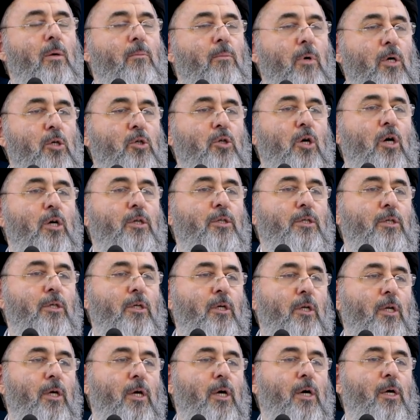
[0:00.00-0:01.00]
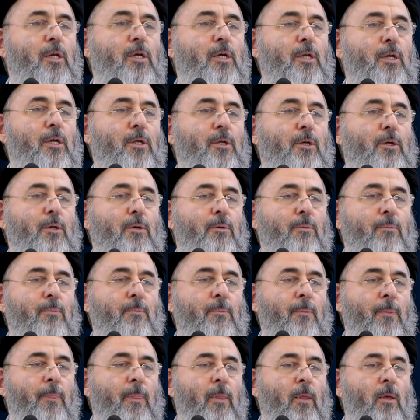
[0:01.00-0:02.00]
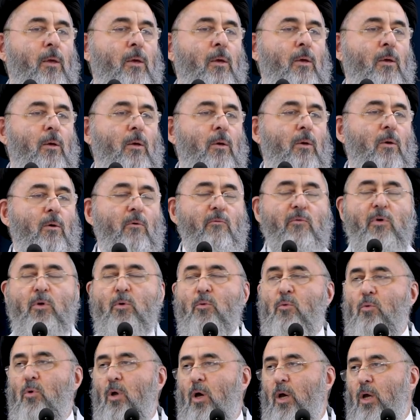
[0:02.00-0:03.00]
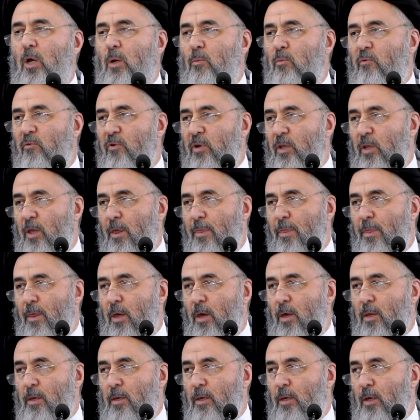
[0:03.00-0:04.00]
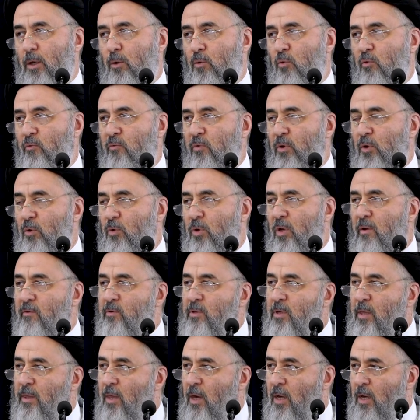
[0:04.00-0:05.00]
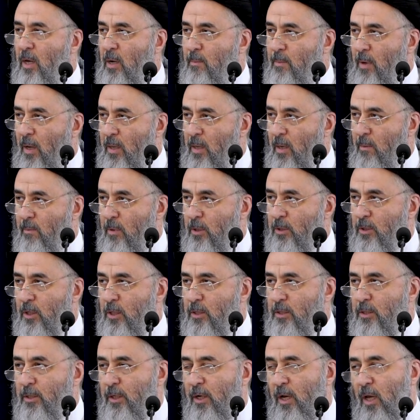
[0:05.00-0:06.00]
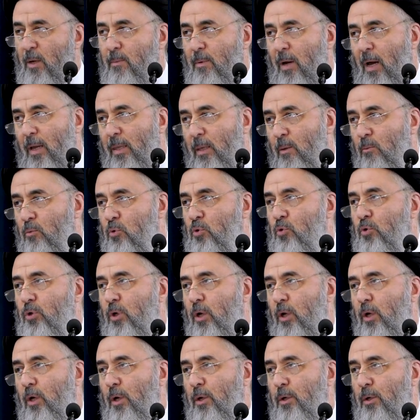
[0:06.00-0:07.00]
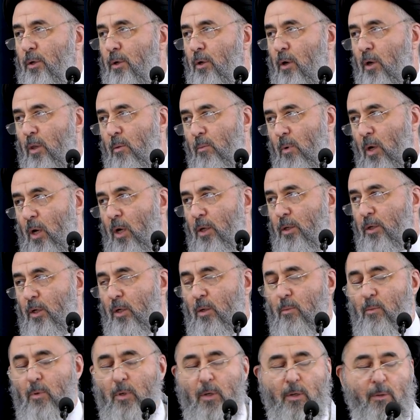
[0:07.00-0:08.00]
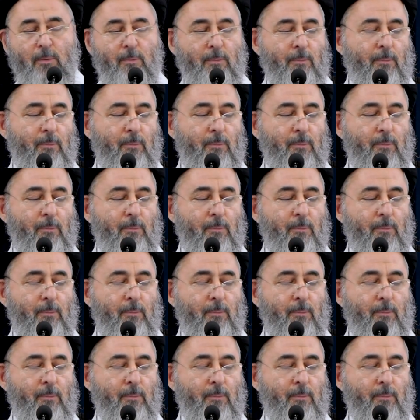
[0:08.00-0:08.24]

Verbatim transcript: مجازي لقرينة فنقول هاي المفردة الثانية تفيد نفس ذاك المعنى المجازي رغم عدم وجود القرينة هذا ما حد يقبله